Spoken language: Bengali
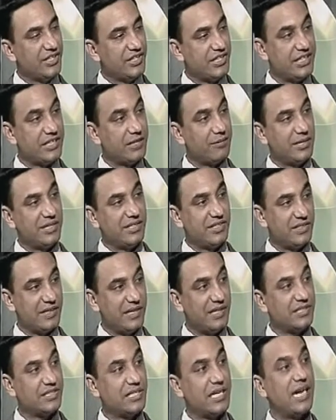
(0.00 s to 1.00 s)
সেটা
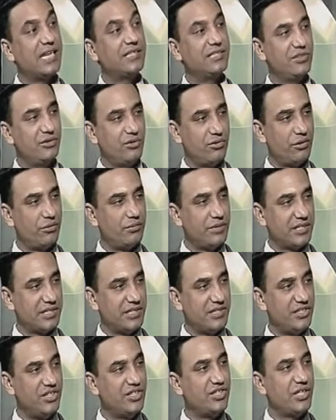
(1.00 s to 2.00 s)
বানিয়েছিলেন শাহ আজিজুর রহমানকে
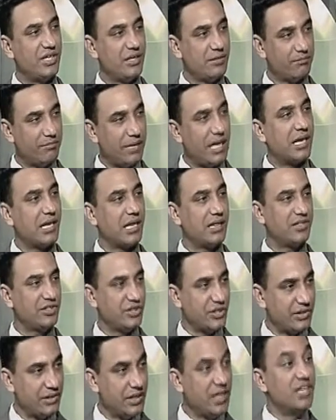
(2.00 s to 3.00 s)
যিনি ছিলেন
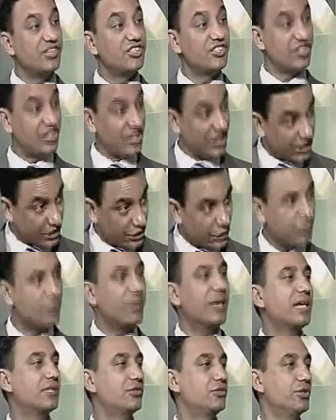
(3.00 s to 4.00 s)
বাংলাদেশের স্বীকৃত
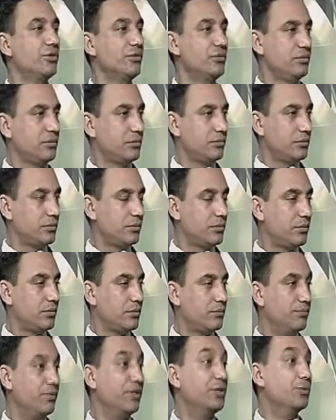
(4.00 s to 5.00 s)
একজন
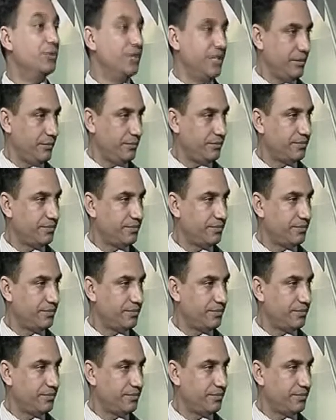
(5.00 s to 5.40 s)
বিরোধী